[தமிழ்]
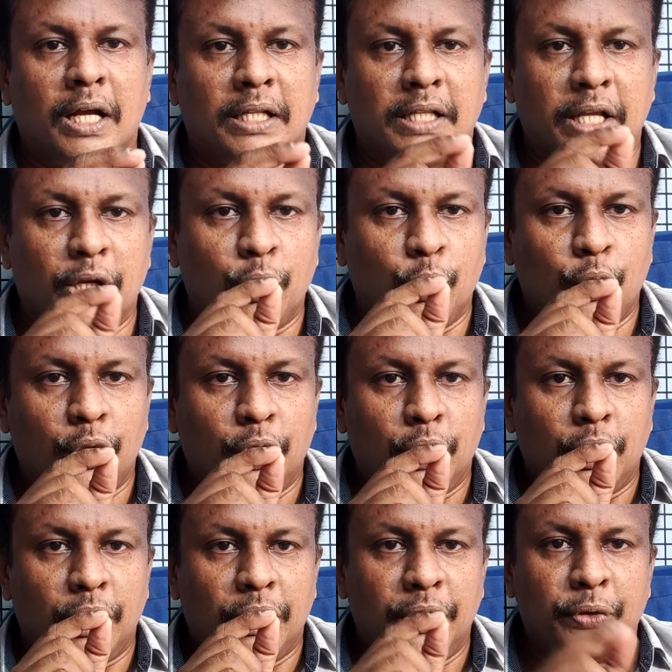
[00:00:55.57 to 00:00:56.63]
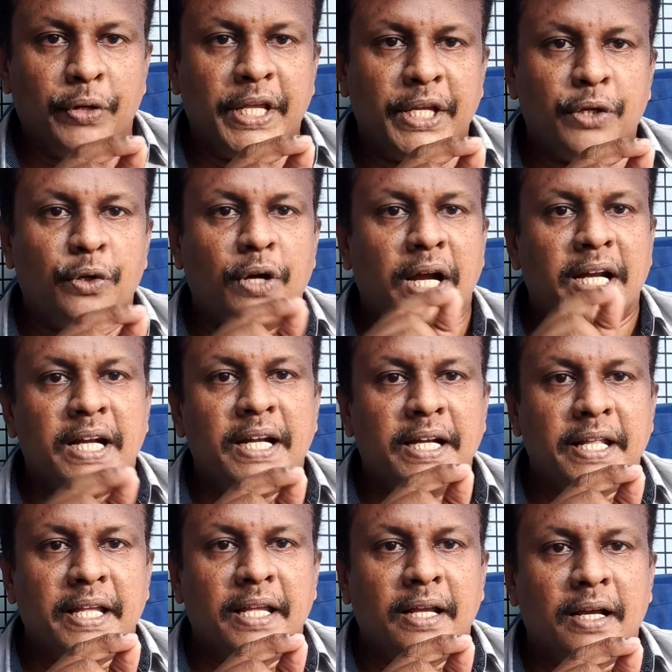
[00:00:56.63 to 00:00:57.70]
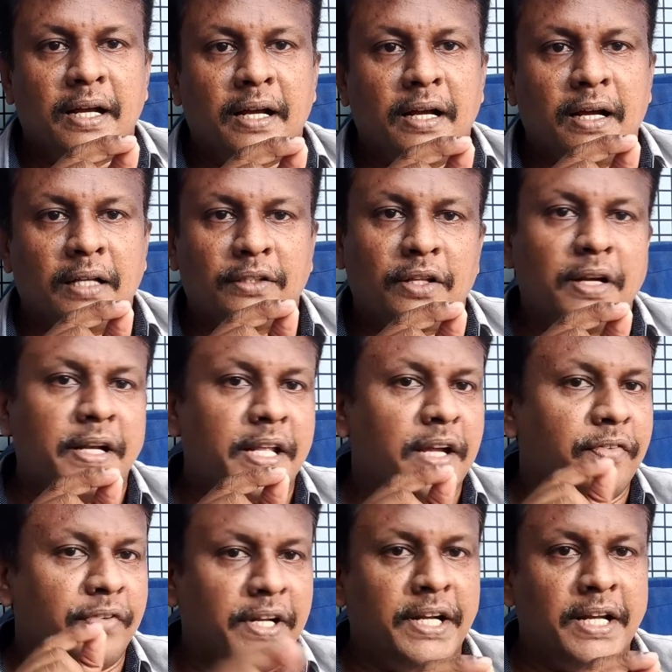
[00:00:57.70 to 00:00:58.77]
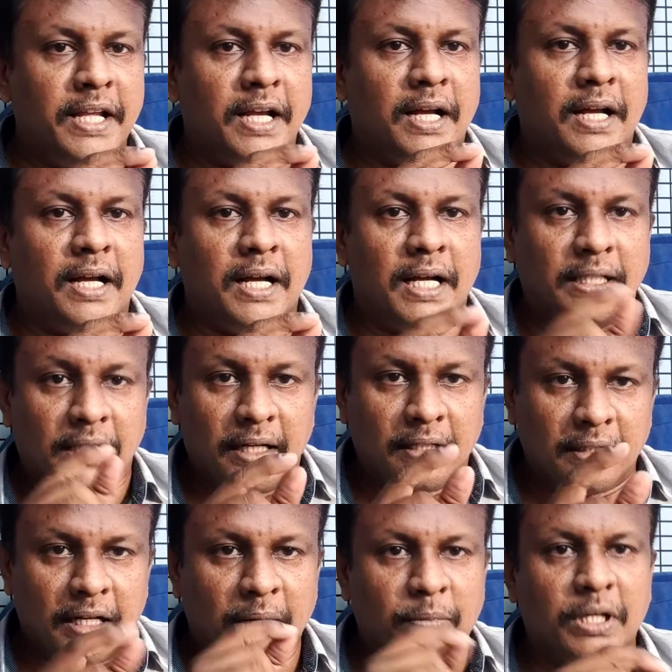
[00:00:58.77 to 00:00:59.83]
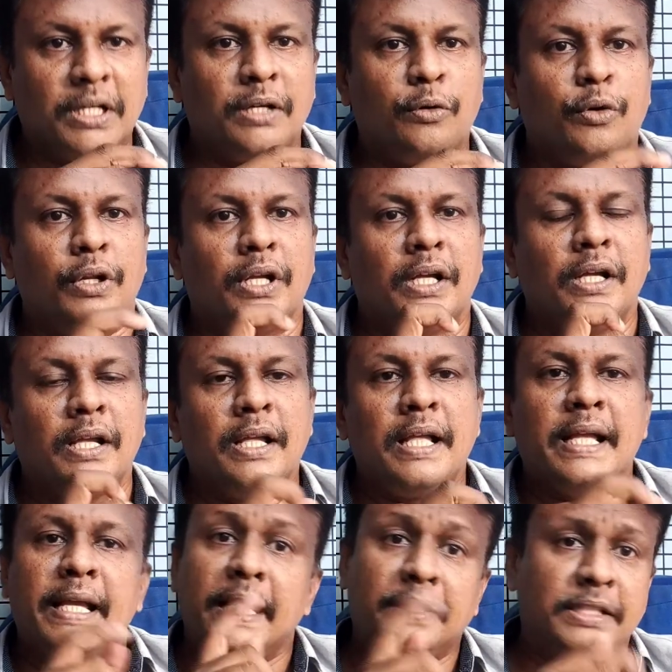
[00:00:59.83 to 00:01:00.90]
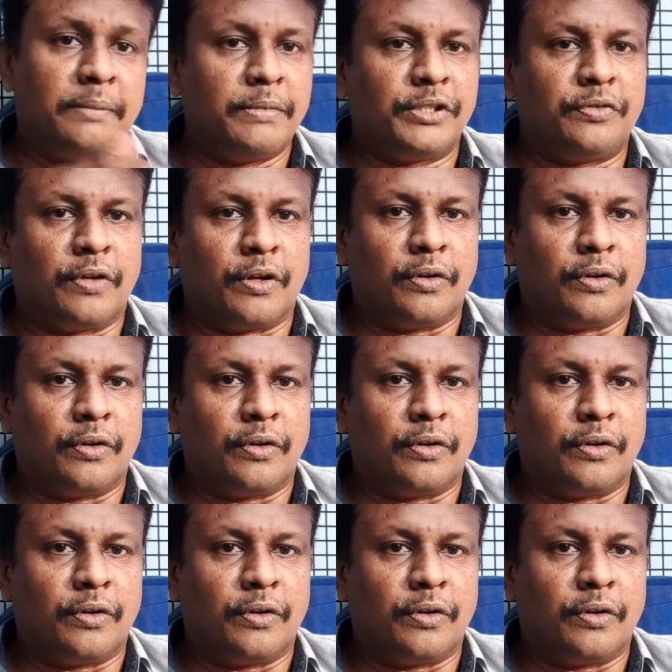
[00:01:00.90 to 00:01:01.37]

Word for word: அந்த யுனிக்யூ ஐடென்டி அத்தாரிட்டி ஆஃப் இந்தியா அதிலிருந்து நமக்கு ஒரு எஸ்எம்எஸ்